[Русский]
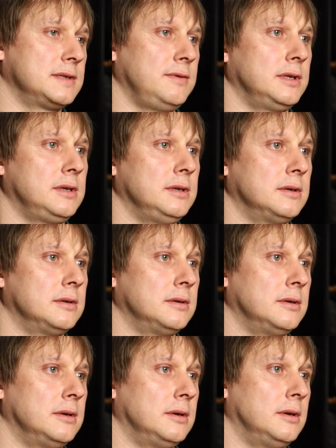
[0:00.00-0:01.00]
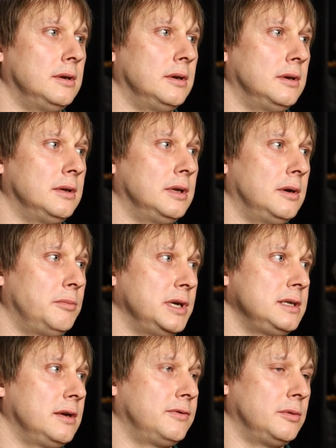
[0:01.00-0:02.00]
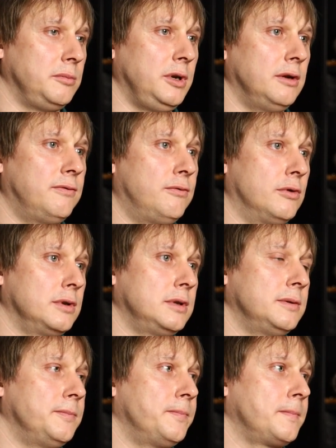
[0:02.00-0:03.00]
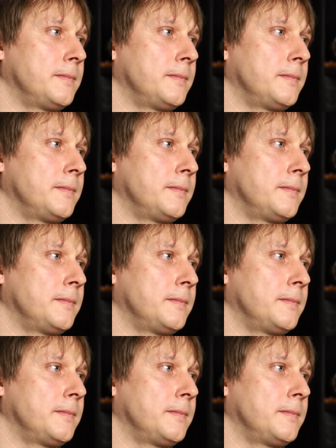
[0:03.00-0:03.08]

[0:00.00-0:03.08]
разведки на базе автомобиля «Форд».